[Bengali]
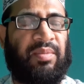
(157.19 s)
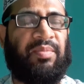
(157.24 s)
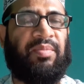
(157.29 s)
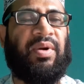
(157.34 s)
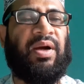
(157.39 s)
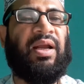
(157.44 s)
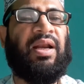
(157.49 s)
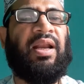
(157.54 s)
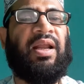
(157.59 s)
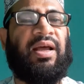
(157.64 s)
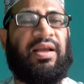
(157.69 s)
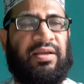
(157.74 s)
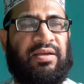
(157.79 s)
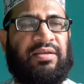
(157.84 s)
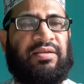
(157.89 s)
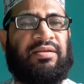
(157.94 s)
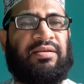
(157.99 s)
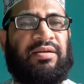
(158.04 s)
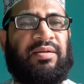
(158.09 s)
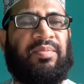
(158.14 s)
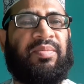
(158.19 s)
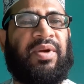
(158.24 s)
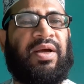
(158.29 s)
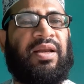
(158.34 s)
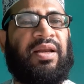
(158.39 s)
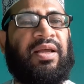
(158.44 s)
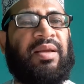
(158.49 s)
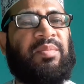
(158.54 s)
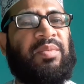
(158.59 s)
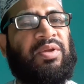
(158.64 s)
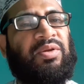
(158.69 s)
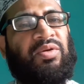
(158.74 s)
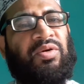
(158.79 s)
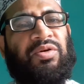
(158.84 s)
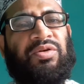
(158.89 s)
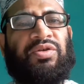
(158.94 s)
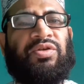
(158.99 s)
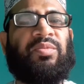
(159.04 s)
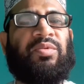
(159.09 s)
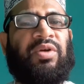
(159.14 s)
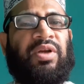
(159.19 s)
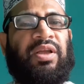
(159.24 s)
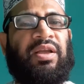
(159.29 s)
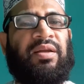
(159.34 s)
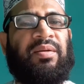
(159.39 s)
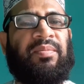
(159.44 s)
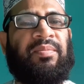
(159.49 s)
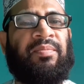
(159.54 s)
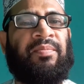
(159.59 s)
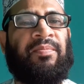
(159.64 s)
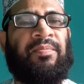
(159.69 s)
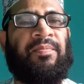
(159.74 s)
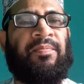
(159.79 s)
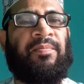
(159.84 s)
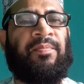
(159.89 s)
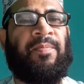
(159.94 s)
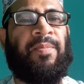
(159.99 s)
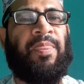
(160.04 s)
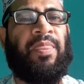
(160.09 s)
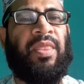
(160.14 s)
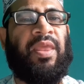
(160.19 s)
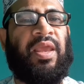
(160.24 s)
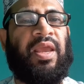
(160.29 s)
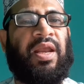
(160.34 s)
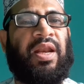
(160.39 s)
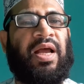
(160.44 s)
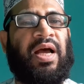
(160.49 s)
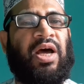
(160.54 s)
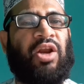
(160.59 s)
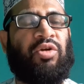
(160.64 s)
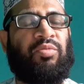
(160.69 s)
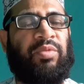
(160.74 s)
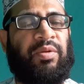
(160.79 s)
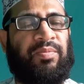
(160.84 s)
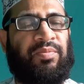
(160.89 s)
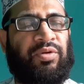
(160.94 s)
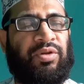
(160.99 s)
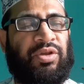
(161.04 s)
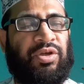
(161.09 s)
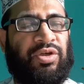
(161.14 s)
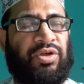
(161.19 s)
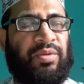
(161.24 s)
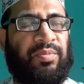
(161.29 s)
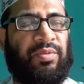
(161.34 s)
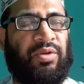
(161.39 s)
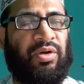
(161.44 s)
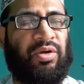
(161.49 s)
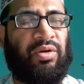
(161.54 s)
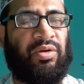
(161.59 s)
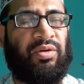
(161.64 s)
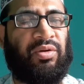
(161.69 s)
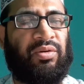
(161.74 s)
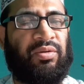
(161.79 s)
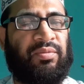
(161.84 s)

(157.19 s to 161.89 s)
বাংলা বাংলায় আমরা ধৈর্য বলি এর আরবি প্রতিশব্দ হল